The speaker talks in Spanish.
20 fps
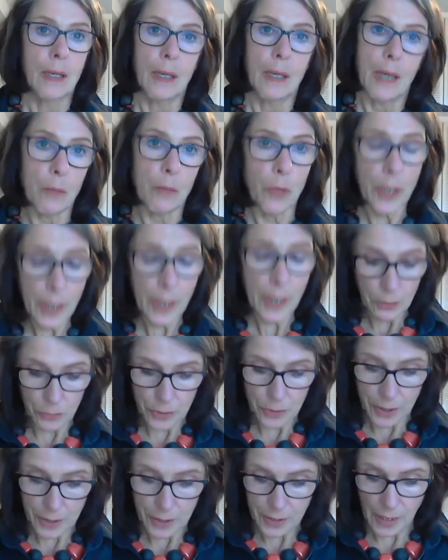la buena
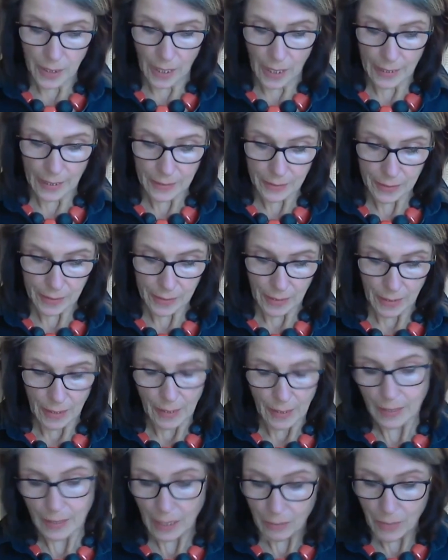noticia es
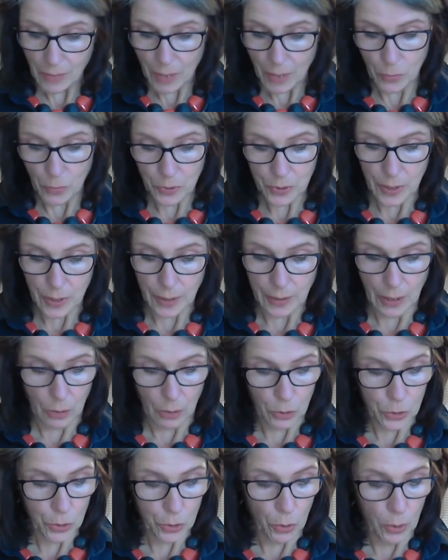que vemos que
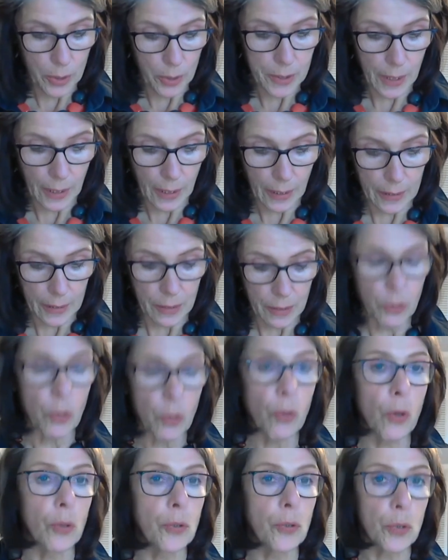los roles de
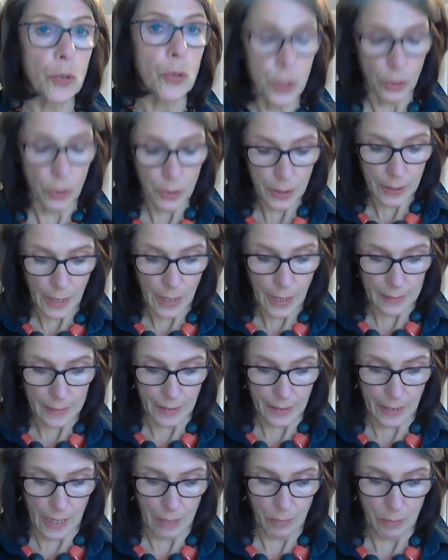género no son
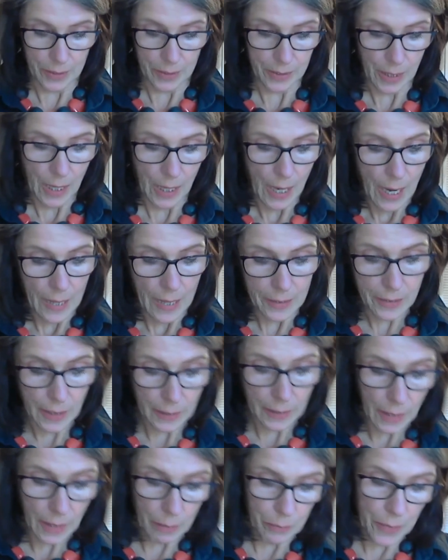inalterables,
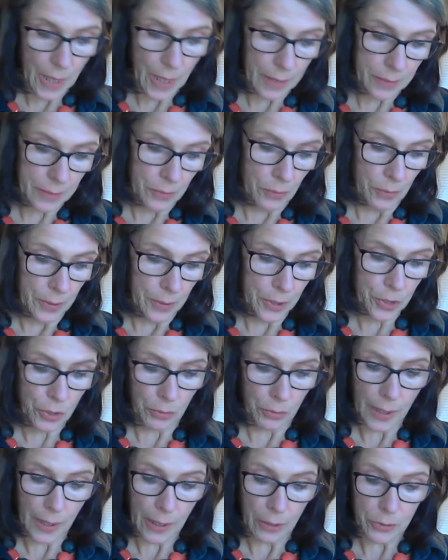están cambiando y
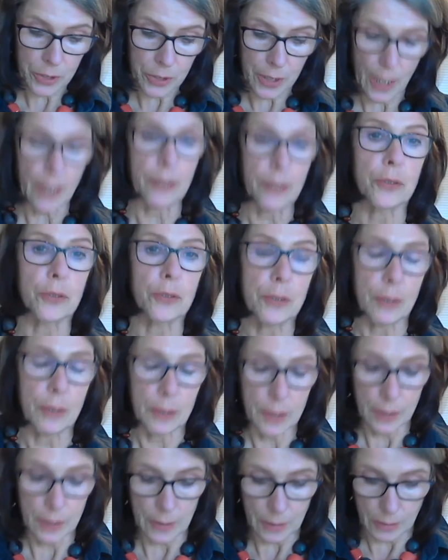son negociados
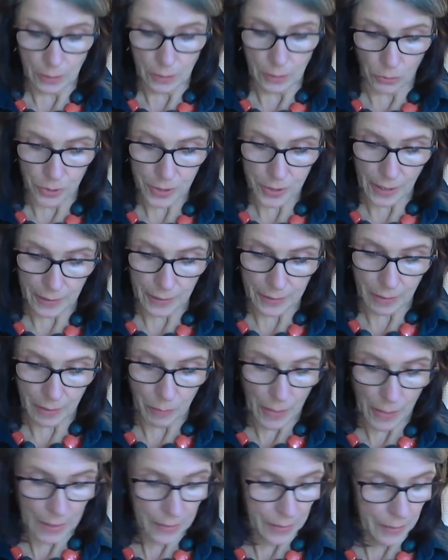
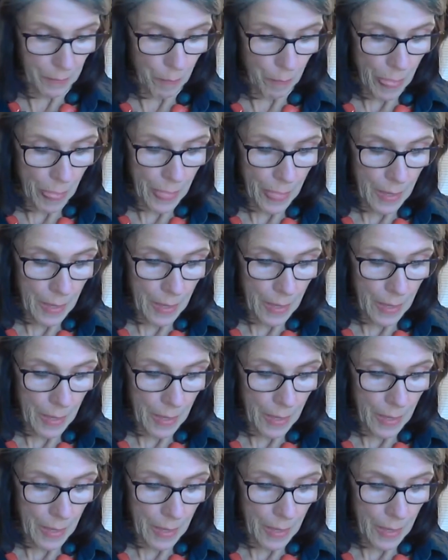constantemente.